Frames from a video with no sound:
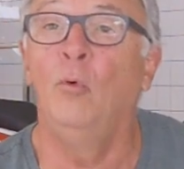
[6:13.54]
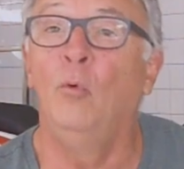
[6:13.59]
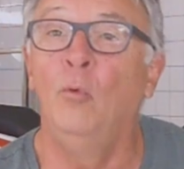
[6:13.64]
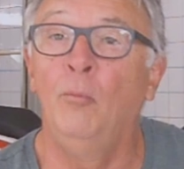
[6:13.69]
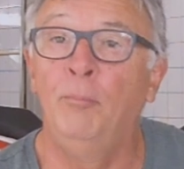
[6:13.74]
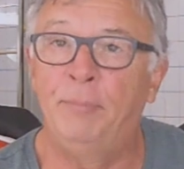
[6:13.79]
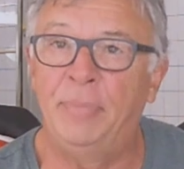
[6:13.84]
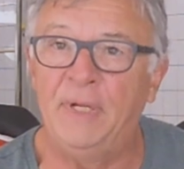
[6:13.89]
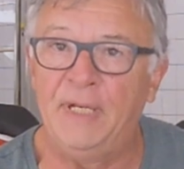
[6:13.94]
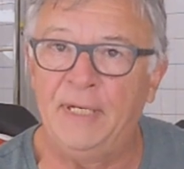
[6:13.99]

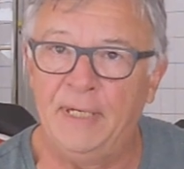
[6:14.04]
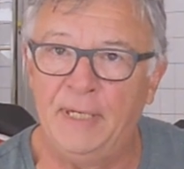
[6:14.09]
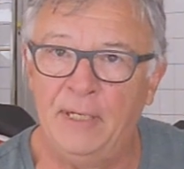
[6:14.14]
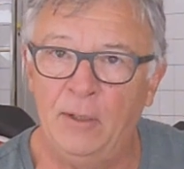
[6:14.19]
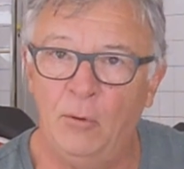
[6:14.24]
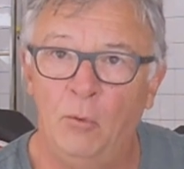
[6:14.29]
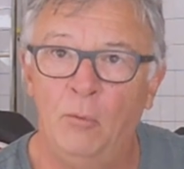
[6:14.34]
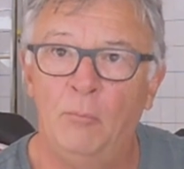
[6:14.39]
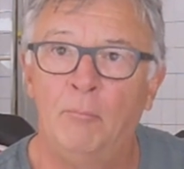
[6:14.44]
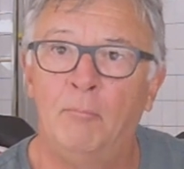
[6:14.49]
um
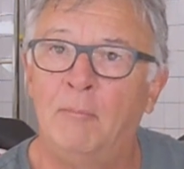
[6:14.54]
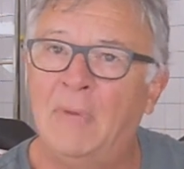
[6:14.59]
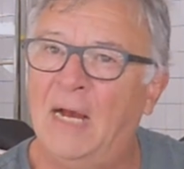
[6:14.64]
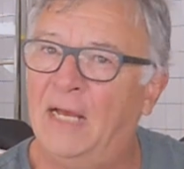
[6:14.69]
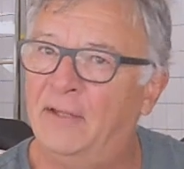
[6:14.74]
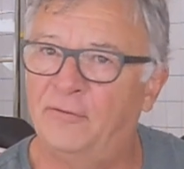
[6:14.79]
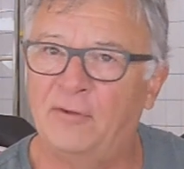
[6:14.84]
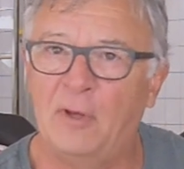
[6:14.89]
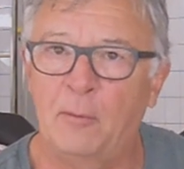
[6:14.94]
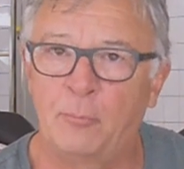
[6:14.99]
pneu
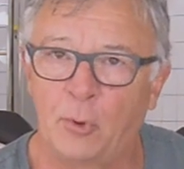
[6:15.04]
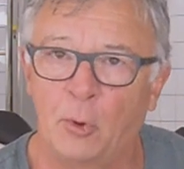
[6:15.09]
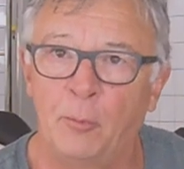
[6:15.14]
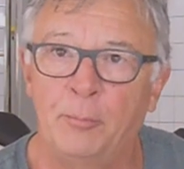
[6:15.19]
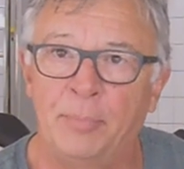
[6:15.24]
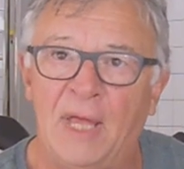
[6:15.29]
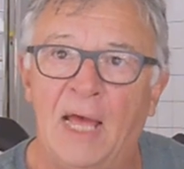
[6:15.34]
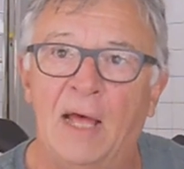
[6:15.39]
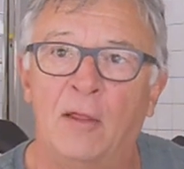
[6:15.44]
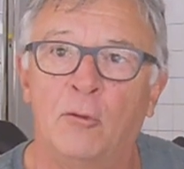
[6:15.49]
mais
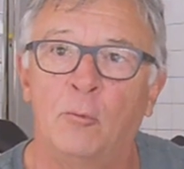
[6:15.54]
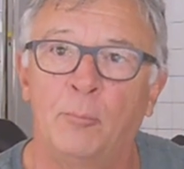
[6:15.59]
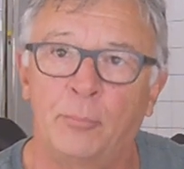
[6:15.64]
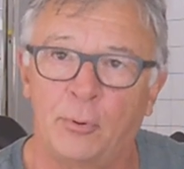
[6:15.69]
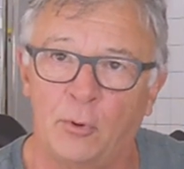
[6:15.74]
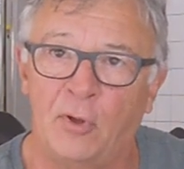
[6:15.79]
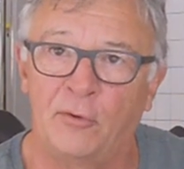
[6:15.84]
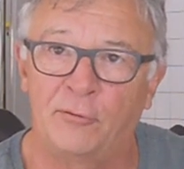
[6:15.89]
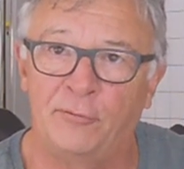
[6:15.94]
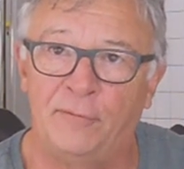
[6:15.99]
apropriado
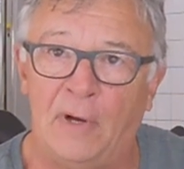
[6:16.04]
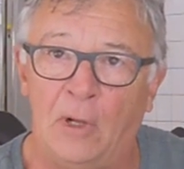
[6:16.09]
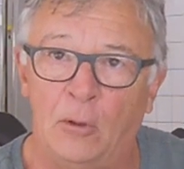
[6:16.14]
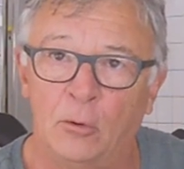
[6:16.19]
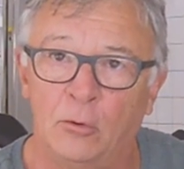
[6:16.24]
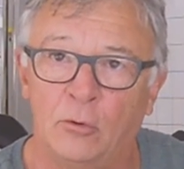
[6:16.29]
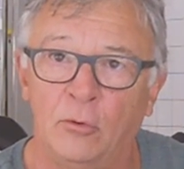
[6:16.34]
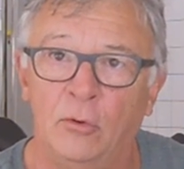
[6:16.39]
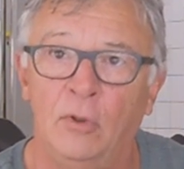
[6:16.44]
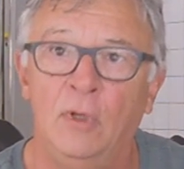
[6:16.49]
para o
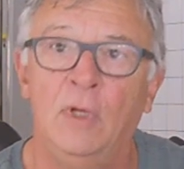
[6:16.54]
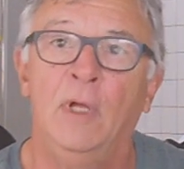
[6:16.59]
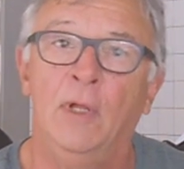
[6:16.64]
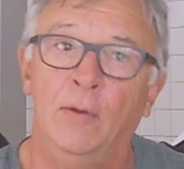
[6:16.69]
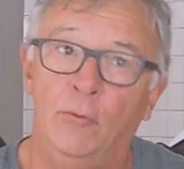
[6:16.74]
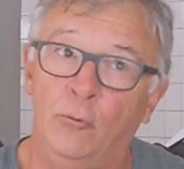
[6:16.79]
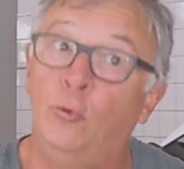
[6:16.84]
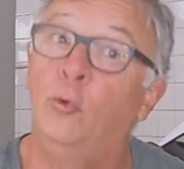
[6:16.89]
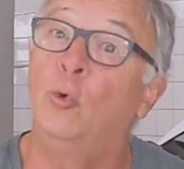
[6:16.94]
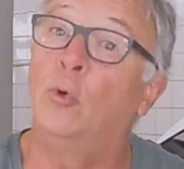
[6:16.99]
asfalto
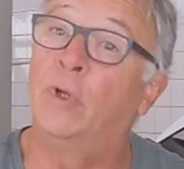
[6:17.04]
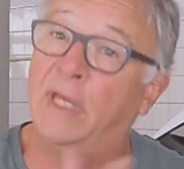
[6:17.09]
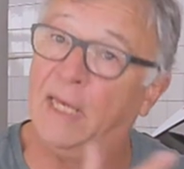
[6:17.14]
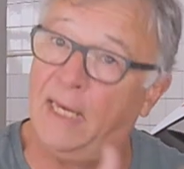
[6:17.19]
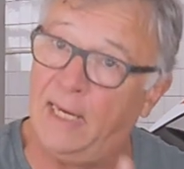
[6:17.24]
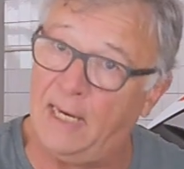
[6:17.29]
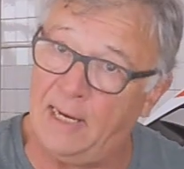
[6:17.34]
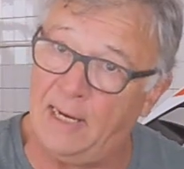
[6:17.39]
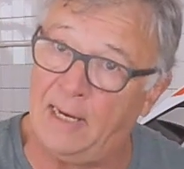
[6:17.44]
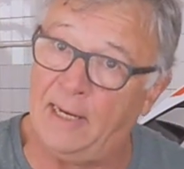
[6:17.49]
do
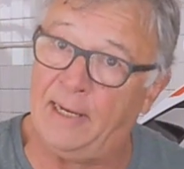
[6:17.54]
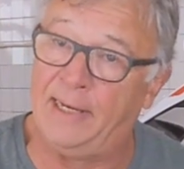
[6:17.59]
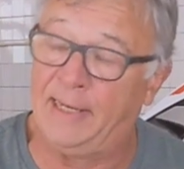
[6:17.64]
que a